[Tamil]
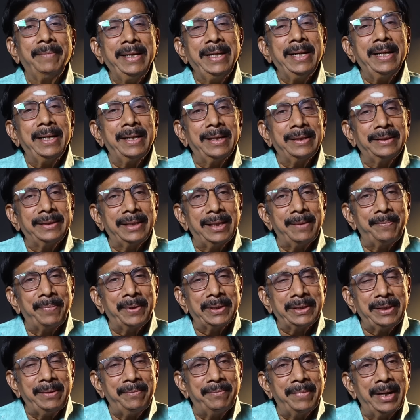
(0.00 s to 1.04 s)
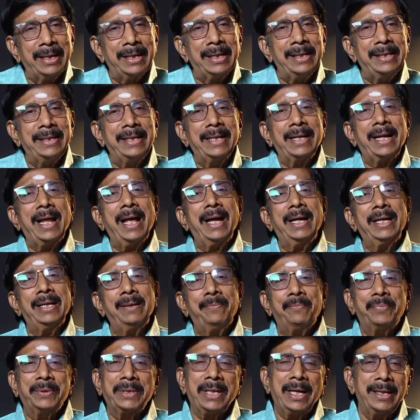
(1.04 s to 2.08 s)
மெய்யழகன் திரைப்படத்தை மக்கள்
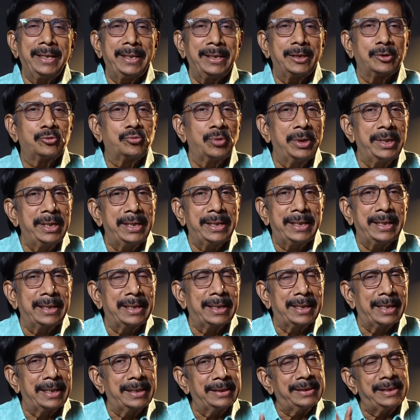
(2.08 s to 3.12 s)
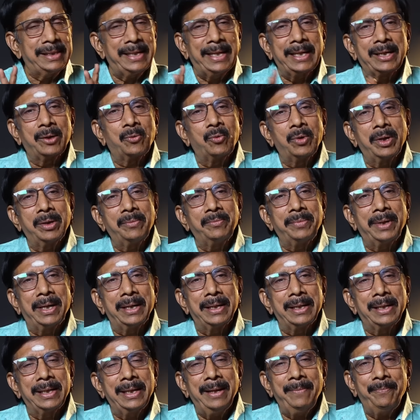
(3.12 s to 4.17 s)
நிராகரிப்பதாக நீங்கள் சொல்லியிருக்கின்ற கருத்துல எனக்கு
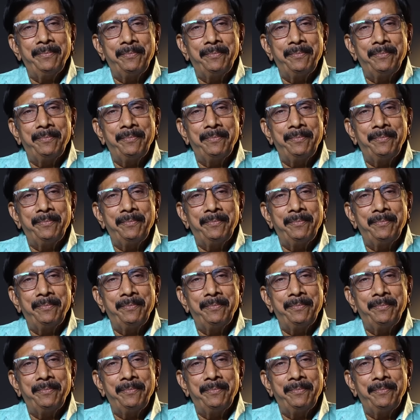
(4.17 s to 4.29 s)
உடன்பாடு இல்லை